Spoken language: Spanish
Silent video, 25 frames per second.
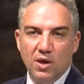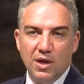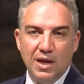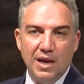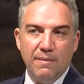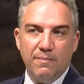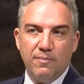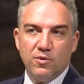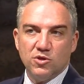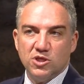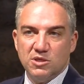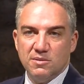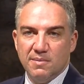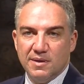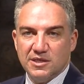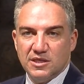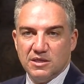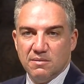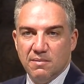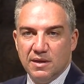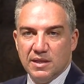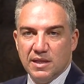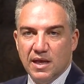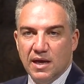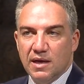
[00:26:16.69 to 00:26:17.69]
que las próximas
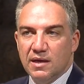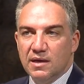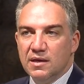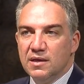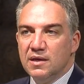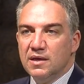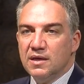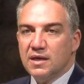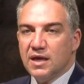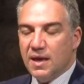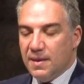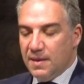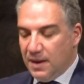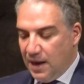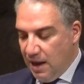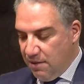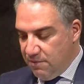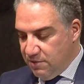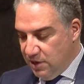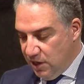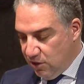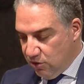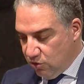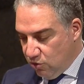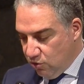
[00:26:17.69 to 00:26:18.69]
semanas quedará
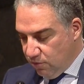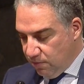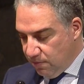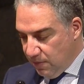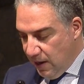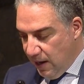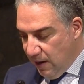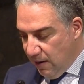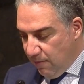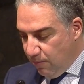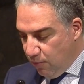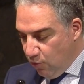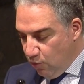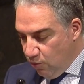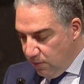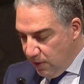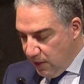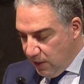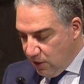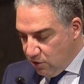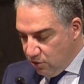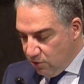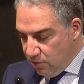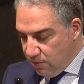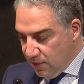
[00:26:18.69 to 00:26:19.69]
abierto al
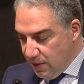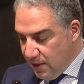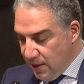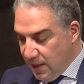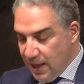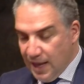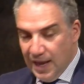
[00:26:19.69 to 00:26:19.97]
público.